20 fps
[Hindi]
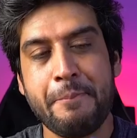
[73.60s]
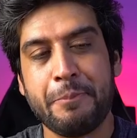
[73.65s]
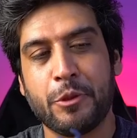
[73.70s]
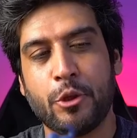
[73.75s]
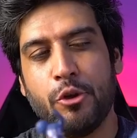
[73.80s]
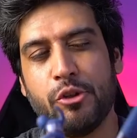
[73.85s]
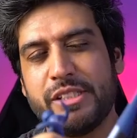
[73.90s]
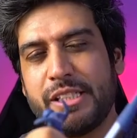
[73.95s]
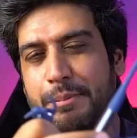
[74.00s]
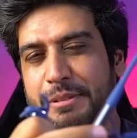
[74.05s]

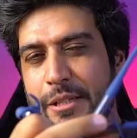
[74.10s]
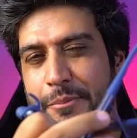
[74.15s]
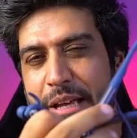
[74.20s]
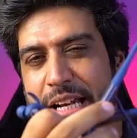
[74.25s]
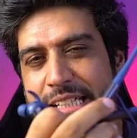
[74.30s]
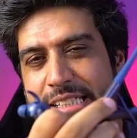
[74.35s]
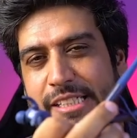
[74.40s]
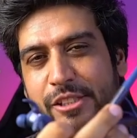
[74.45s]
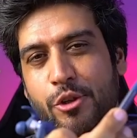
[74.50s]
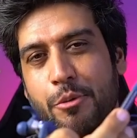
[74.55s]
तो सबसे
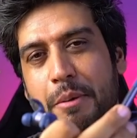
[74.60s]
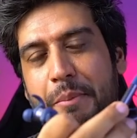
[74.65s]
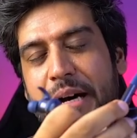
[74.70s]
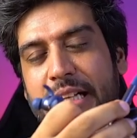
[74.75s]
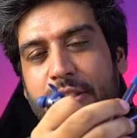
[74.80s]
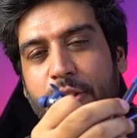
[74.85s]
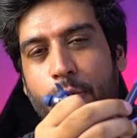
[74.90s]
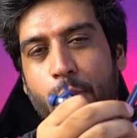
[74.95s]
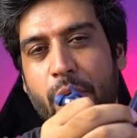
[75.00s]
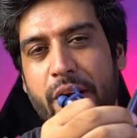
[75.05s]
पहली चीज जो मैं
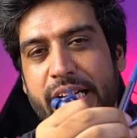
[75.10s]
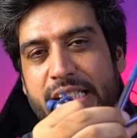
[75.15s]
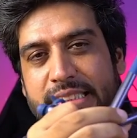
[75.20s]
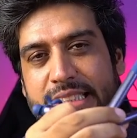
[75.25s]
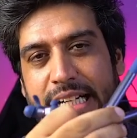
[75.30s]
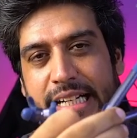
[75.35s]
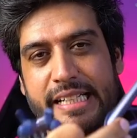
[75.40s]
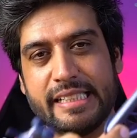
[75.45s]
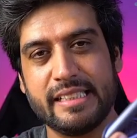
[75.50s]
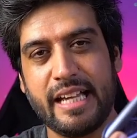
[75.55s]
बात करूंगा
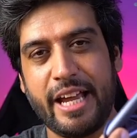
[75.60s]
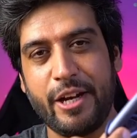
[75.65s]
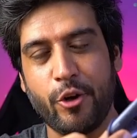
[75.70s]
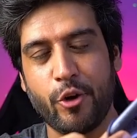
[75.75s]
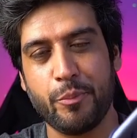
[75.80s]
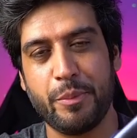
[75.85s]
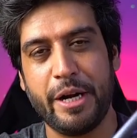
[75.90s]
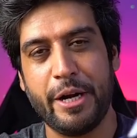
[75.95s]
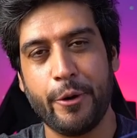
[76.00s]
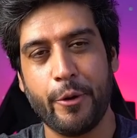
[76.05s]
इसके डिजाइन
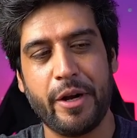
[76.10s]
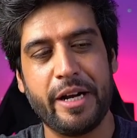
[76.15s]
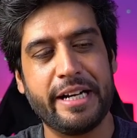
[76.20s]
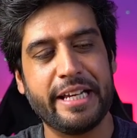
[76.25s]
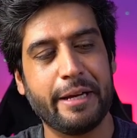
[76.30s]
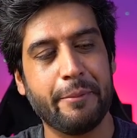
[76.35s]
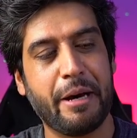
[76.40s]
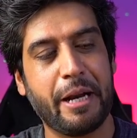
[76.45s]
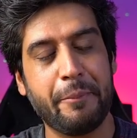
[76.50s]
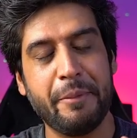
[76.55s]
और बिल्ड क्वालिटी के बारे